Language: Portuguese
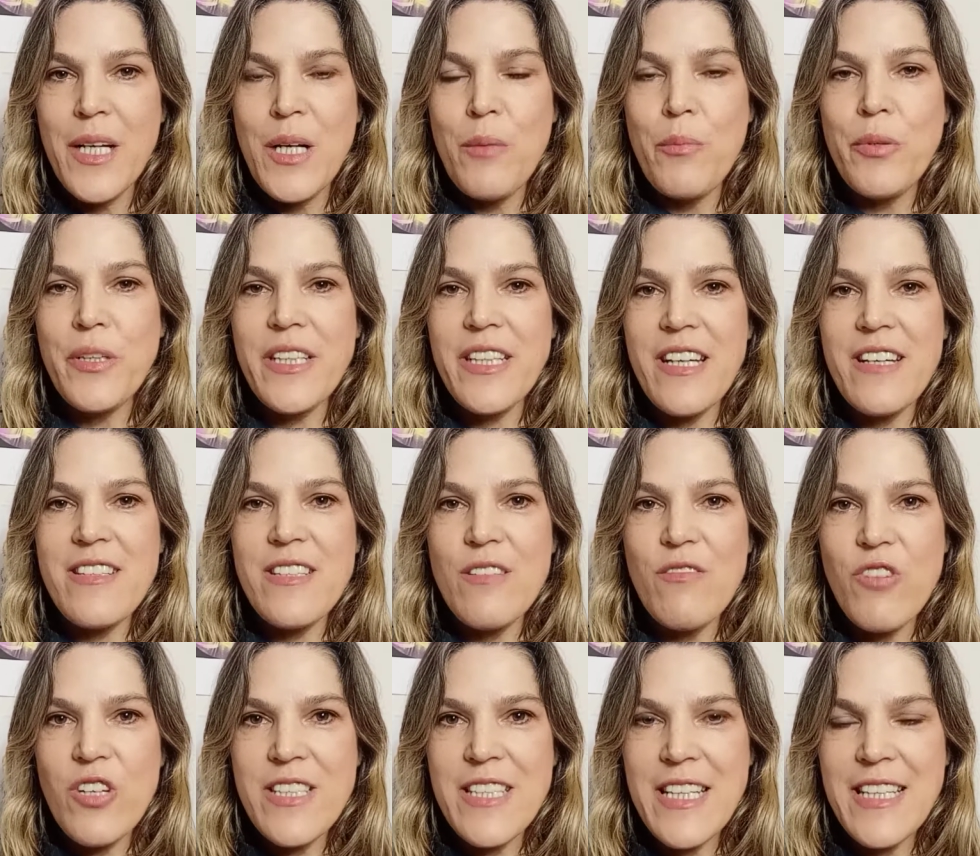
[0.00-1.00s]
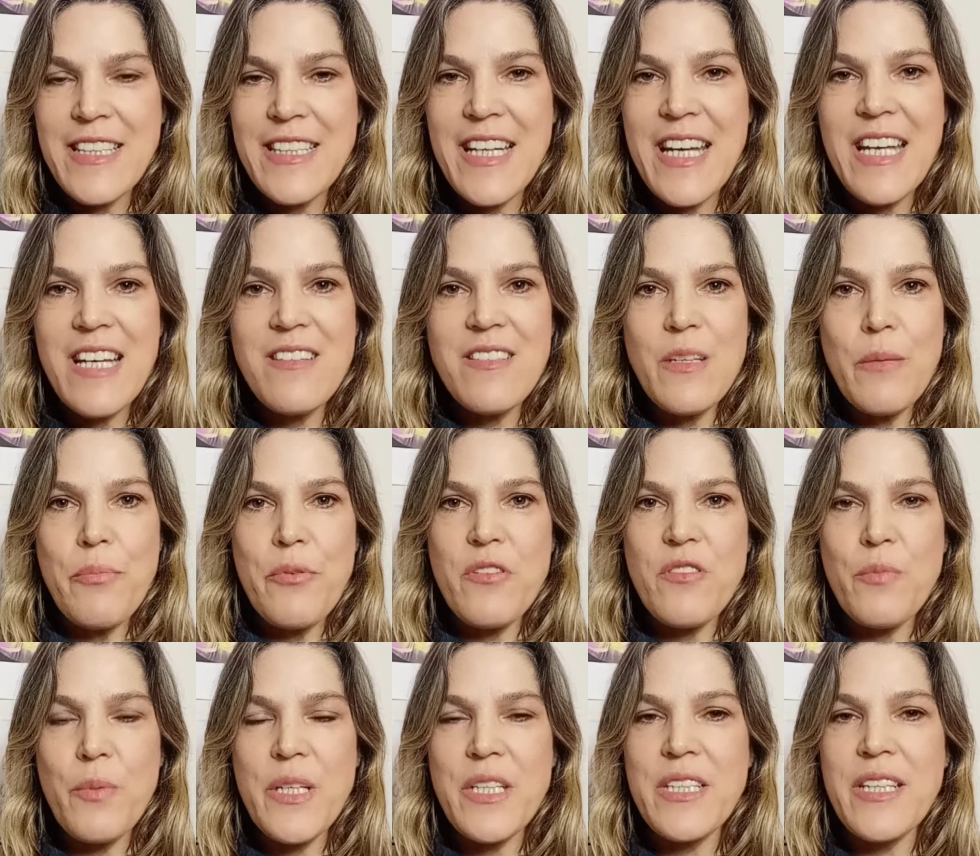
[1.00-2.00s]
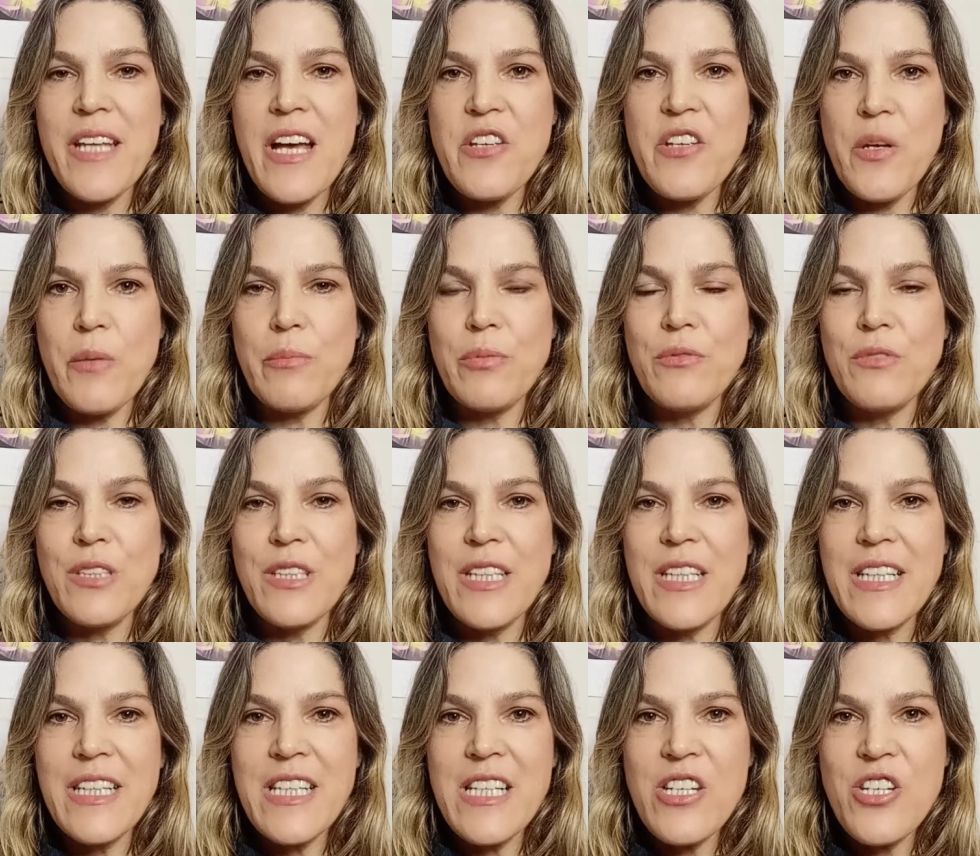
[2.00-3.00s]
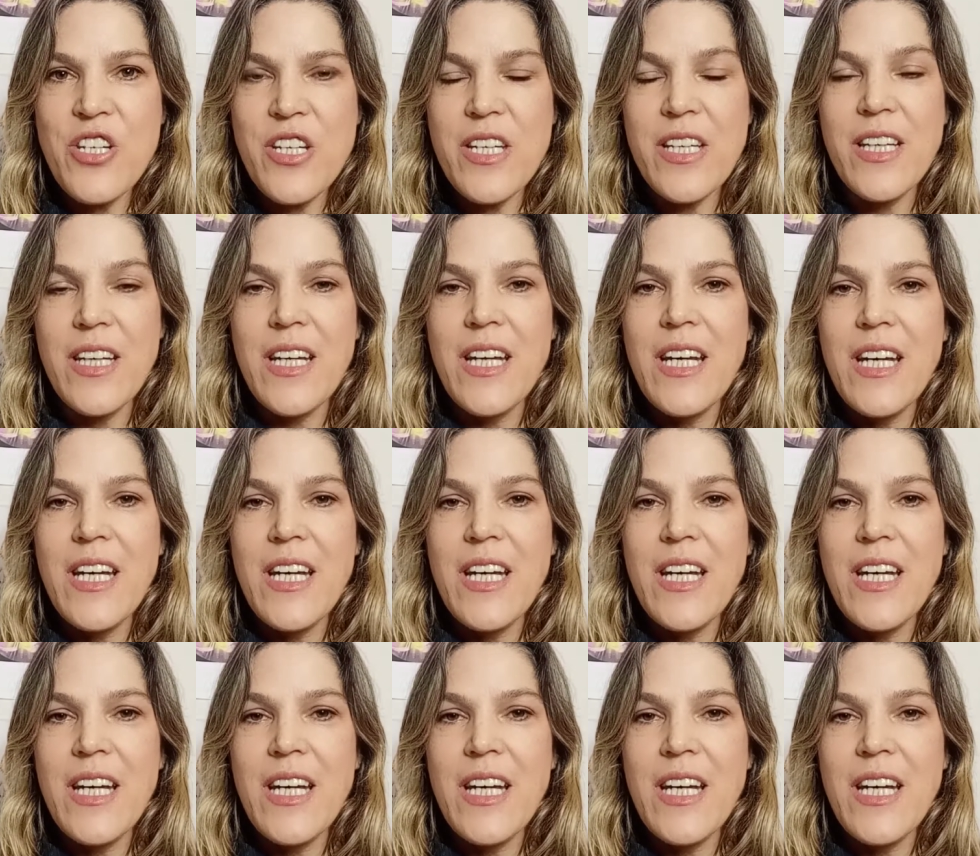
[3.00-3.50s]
Porque se você tem essa prosperidade abundante,